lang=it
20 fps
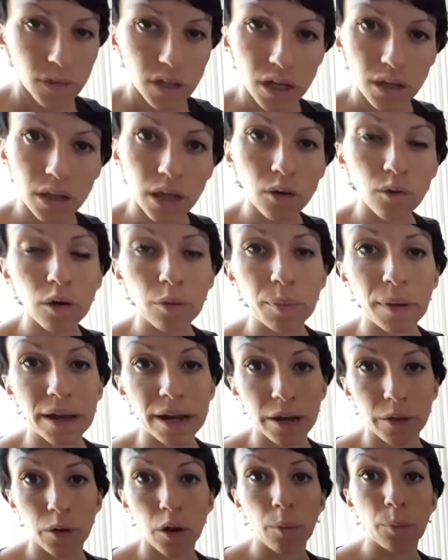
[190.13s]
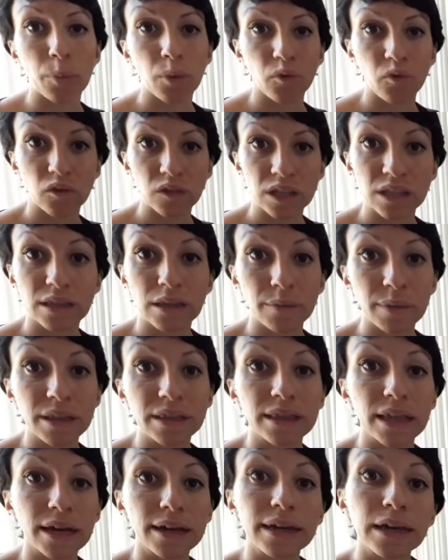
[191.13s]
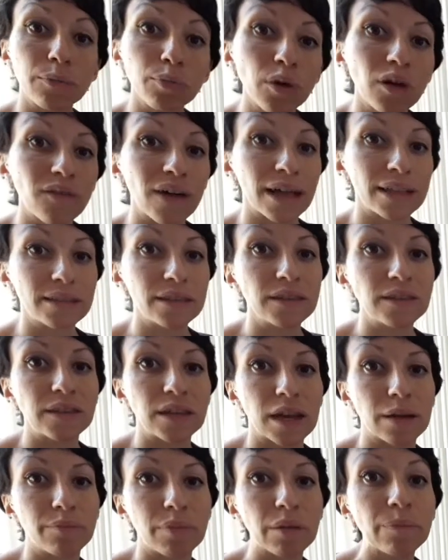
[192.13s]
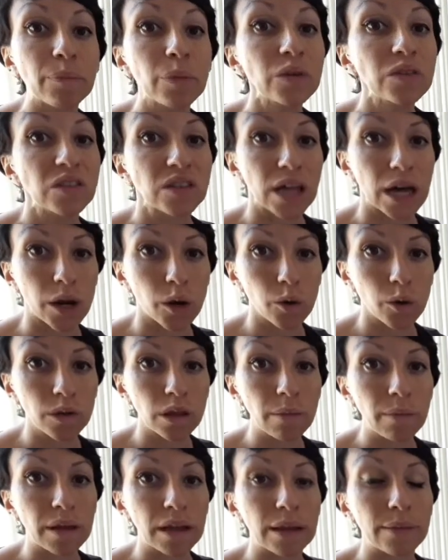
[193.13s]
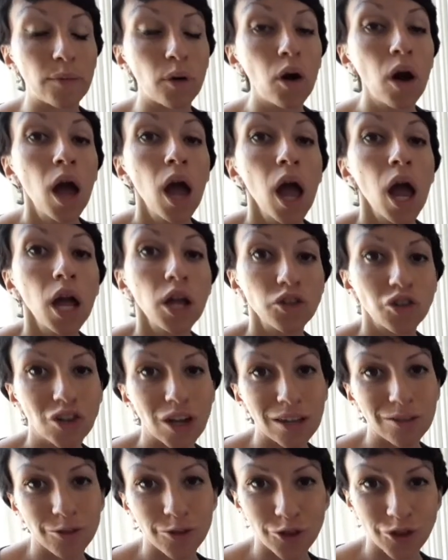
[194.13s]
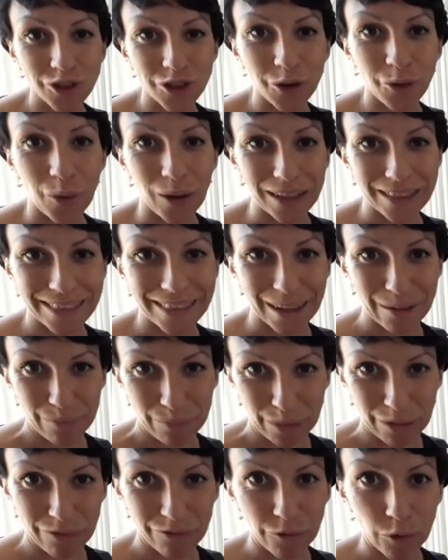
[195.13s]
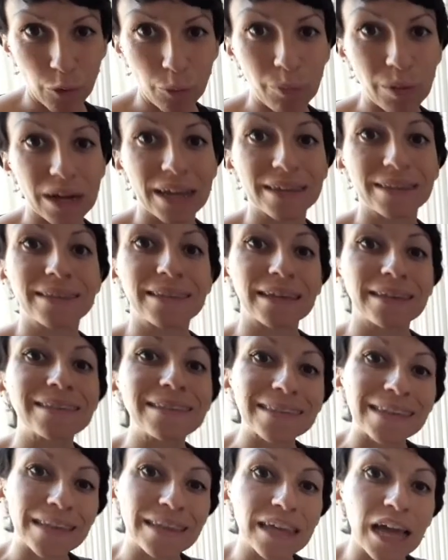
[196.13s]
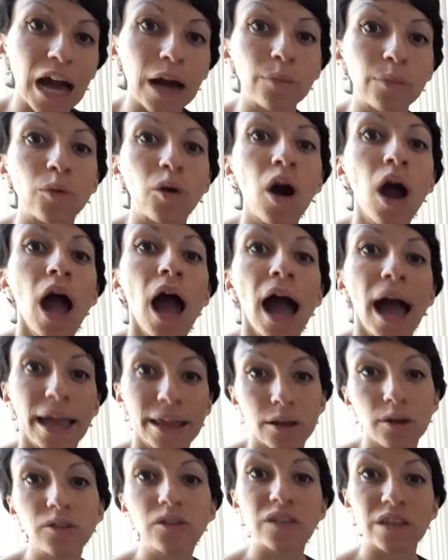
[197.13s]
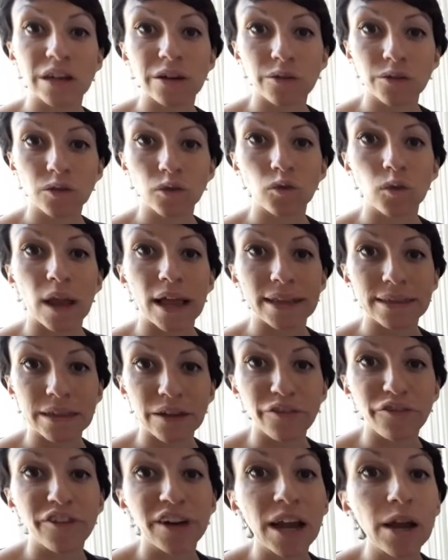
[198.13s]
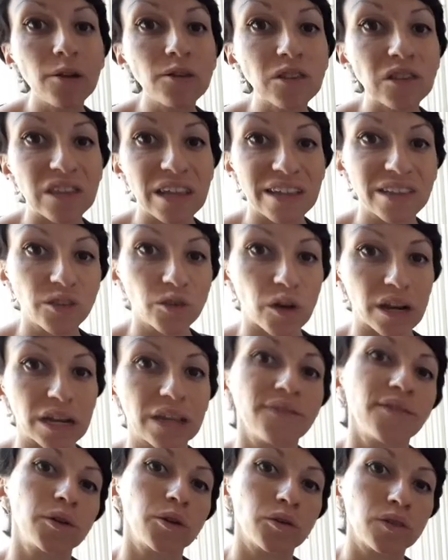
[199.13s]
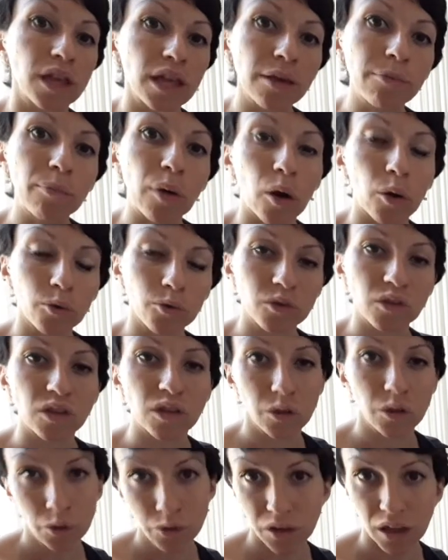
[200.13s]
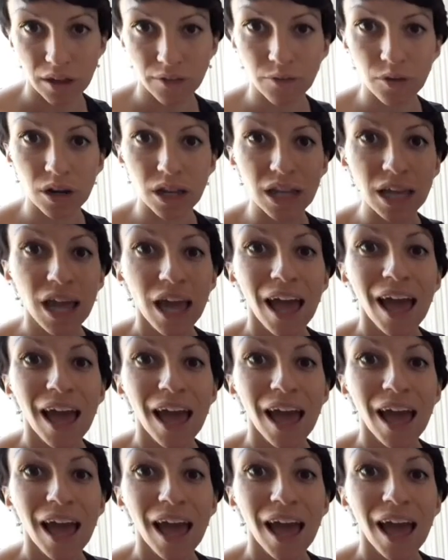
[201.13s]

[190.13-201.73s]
di cui parlerò approfonditamente anche più avanti, sarebbe impostarlo di minimo 150 PV, perché se insegniamo ai nostri consulenti a fare lo stesso arrivano dei bonus notevoli.